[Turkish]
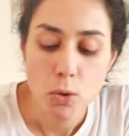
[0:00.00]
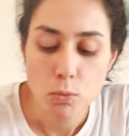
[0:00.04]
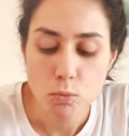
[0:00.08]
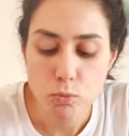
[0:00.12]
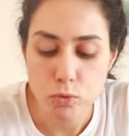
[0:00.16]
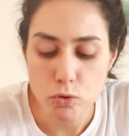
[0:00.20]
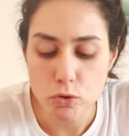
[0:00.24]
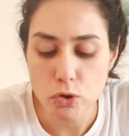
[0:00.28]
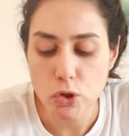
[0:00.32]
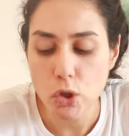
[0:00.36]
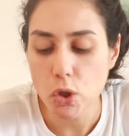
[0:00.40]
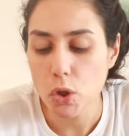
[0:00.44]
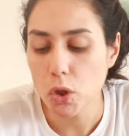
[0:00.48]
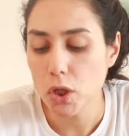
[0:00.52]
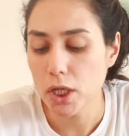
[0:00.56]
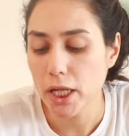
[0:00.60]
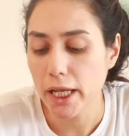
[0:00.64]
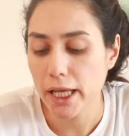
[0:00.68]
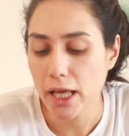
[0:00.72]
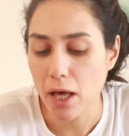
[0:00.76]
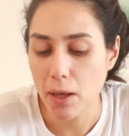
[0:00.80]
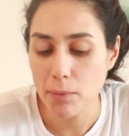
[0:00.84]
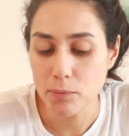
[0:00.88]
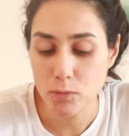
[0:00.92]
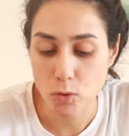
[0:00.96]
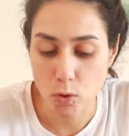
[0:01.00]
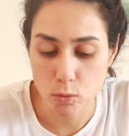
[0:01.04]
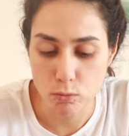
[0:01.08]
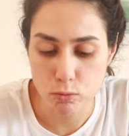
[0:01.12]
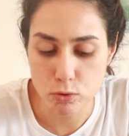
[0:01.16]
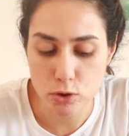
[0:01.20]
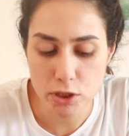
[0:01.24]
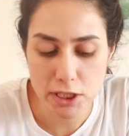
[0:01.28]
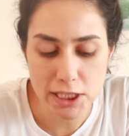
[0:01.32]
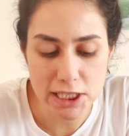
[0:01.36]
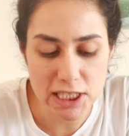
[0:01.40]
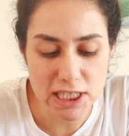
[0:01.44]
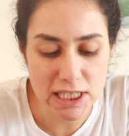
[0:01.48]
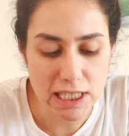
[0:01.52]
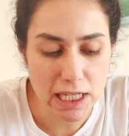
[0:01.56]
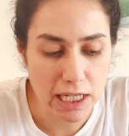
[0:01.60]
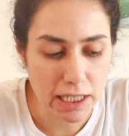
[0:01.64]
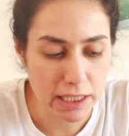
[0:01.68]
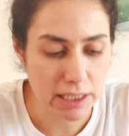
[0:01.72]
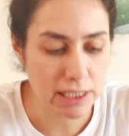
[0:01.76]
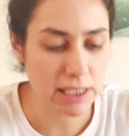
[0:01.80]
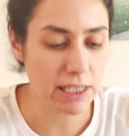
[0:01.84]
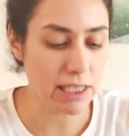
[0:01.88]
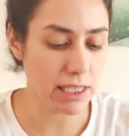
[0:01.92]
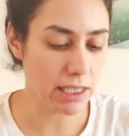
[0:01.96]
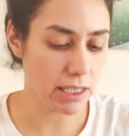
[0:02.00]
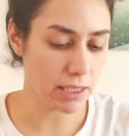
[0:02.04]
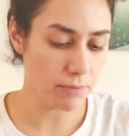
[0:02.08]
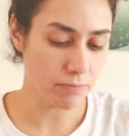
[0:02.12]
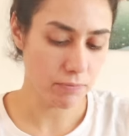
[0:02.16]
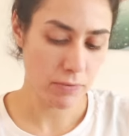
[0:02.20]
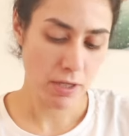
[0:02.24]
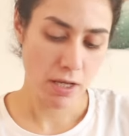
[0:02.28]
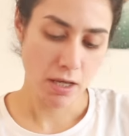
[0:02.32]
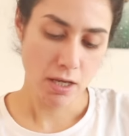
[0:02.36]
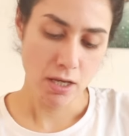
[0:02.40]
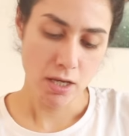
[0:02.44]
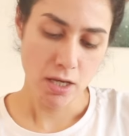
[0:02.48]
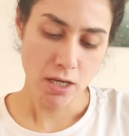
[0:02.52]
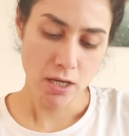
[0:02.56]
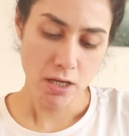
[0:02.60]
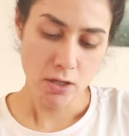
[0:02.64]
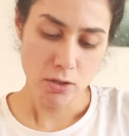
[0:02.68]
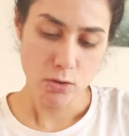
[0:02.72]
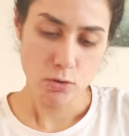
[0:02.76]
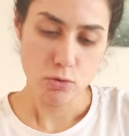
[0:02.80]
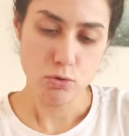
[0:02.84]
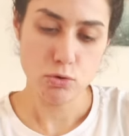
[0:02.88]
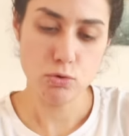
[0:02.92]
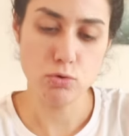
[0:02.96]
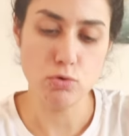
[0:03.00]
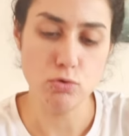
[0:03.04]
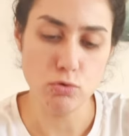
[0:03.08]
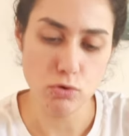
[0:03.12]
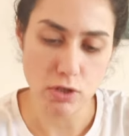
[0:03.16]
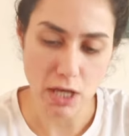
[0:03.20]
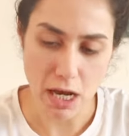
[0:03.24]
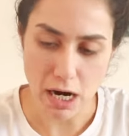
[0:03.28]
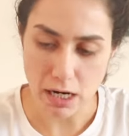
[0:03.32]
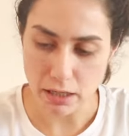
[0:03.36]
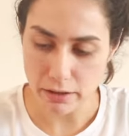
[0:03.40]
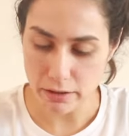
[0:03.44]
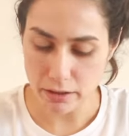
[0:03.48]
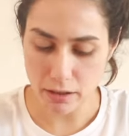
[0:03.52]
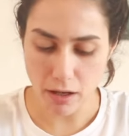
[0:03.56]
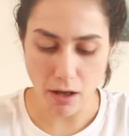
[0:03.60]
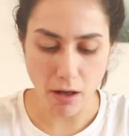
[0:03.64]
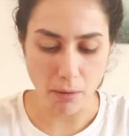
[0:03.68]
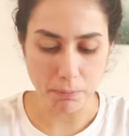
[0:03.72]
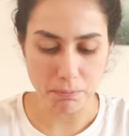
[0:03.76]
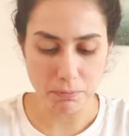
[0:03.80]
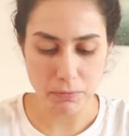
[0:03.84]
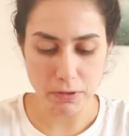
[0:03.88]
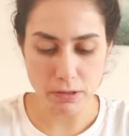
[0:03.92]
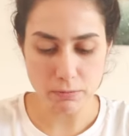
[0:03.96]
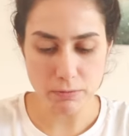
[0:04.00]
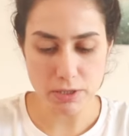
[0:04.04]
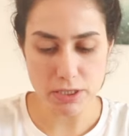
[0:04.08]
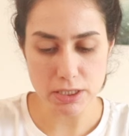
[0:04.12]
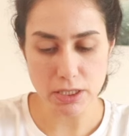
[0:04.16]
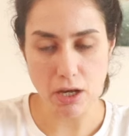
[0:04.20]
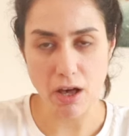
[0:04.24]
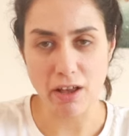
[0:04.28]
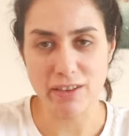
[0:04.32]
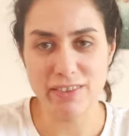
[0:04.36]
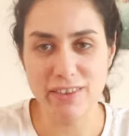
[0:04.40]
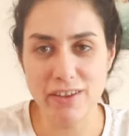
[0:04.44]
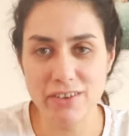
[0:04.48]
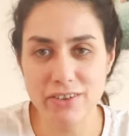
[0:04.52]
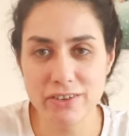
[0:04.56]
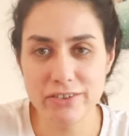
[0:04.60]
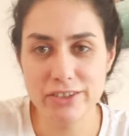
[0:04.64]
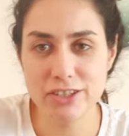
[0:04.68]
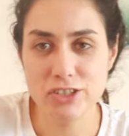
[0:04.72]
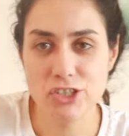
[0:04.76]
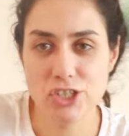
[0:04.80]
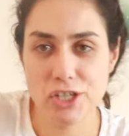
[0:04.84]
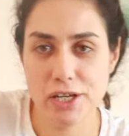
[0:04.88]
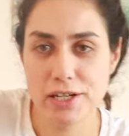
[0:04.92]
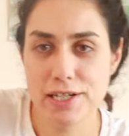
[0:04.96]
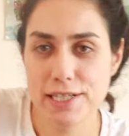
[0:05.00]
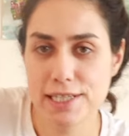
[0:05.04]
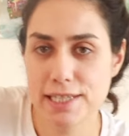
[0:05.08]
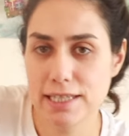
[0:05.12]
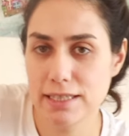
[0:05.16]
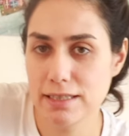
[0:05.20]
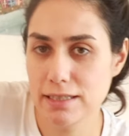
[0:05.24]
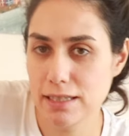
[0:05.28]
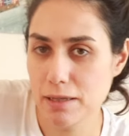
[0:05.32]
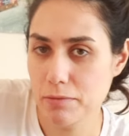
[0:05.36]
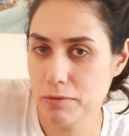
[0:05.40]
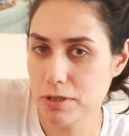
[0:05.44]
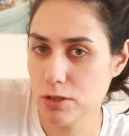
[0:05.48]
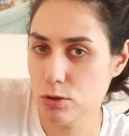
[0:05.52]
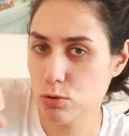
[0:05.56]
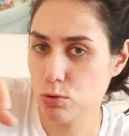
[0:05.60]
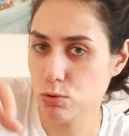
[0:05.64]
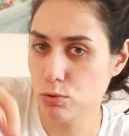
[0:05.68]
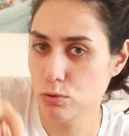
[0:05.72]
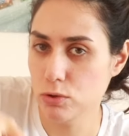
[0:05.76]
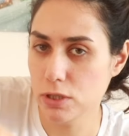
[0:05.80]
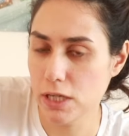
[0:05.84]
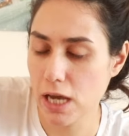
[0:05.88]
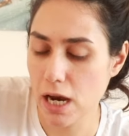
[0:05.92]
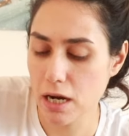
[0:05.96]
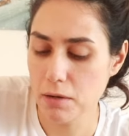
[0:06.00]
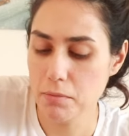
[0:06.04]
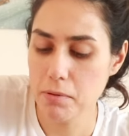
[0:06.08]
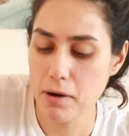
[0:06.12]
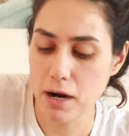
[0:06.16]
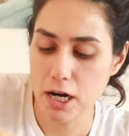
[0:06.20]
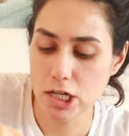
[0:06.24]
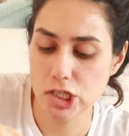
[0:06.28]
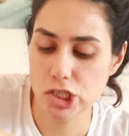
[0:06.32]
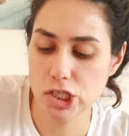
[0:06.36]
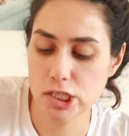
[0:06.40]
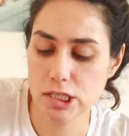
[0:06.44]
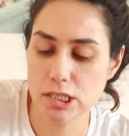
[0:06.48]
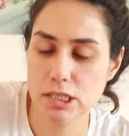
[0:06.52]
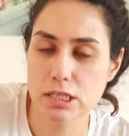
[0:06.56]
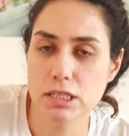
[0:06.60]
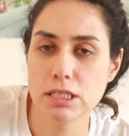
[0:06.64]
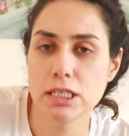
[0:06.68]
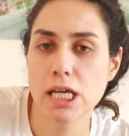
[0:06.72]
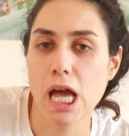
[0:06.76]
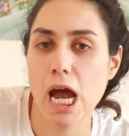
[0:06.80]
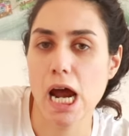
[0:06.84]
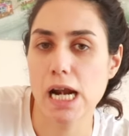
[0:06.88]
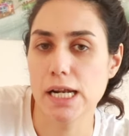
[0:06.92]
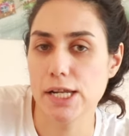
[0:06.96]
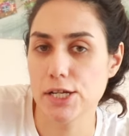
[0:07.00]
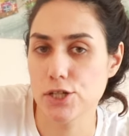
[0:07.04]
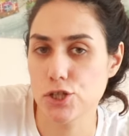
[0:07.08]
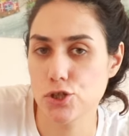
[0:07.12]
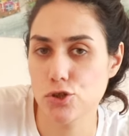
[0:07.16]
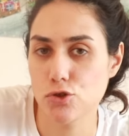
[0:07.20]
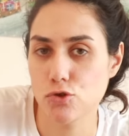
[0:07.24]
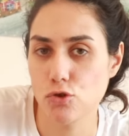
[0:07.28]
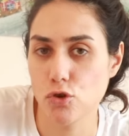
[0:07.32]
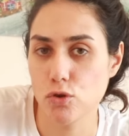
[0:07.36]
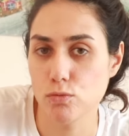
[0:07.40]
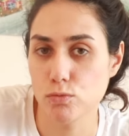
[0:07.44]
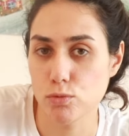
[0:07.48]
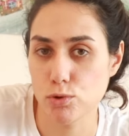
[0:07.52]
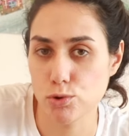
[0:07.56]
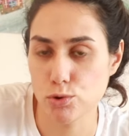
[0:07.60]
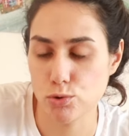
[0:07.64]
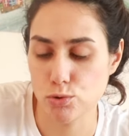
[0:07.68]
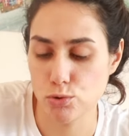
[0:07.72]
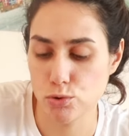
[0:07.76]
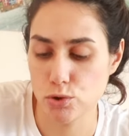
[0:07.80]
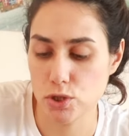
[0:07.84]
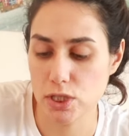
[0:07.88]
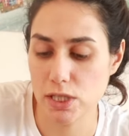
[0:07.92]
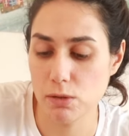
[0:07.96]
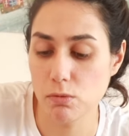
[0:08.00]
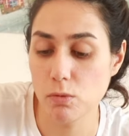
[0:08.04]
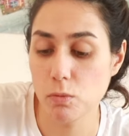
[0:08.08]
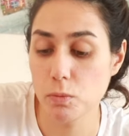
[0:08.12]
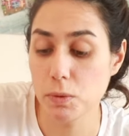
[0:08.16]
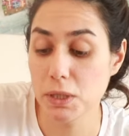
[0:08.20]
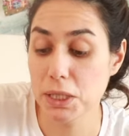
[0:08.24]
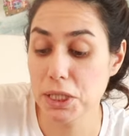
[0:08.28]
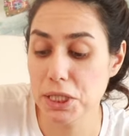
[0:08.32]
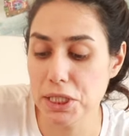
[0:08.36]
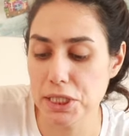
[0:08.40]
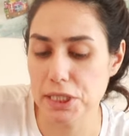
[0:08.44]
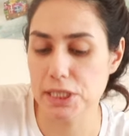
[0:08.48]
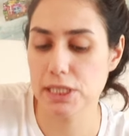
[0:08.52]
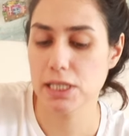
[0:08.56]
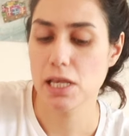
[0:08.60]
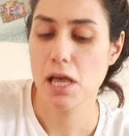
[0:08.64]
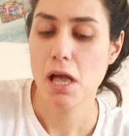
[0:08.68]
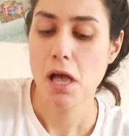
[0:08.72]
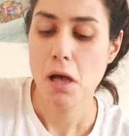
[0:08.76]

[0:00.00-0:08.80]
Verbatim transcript: Bunda öyle yapmıyor. Bunda sanki süngerle kaplı bir adanın içerisinde bir sünger parçasını yerleştiriyormuşsunuz gibi bir his.